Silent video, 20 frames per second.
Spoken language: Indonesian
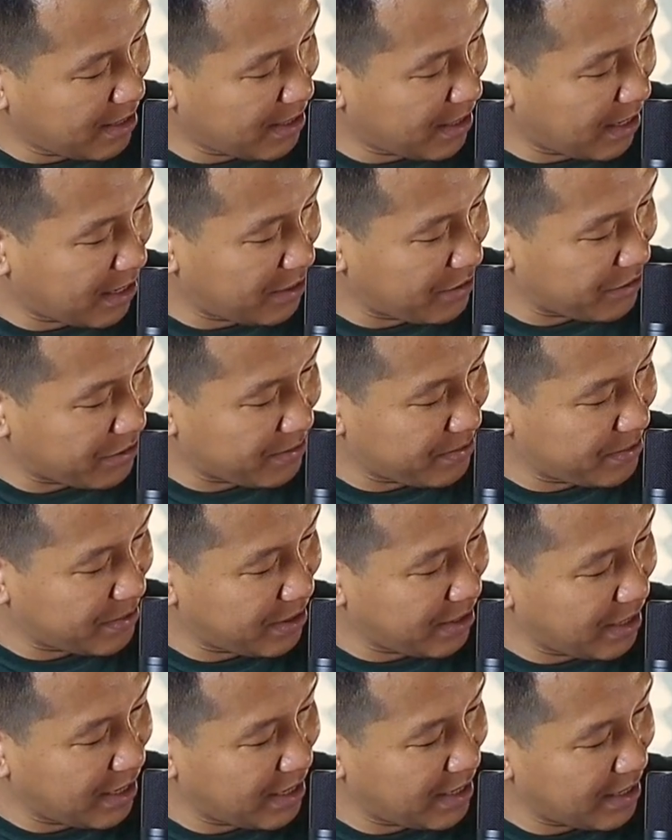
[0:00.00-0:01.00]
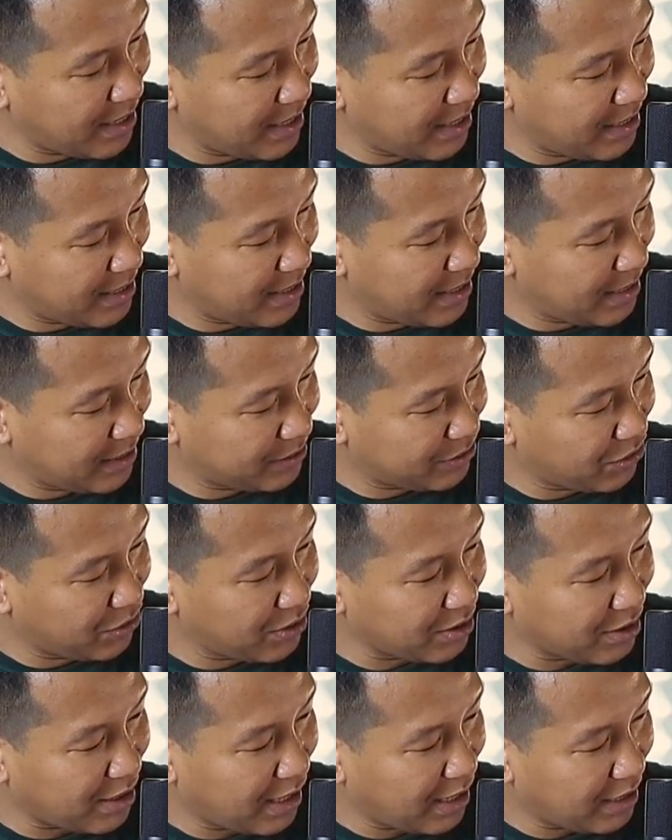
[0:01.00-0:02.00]
lalu kemudian ada
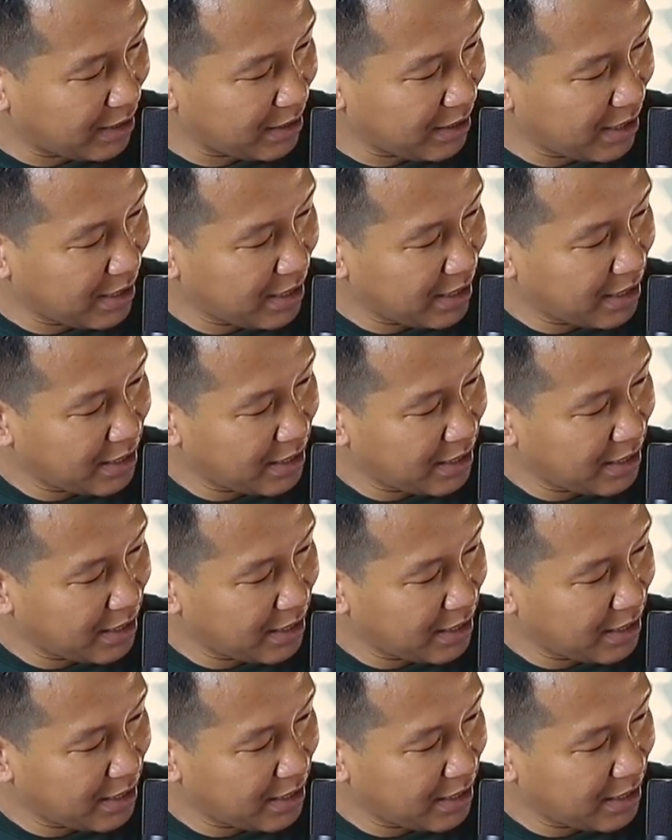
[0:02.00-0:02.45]
sound card-nya,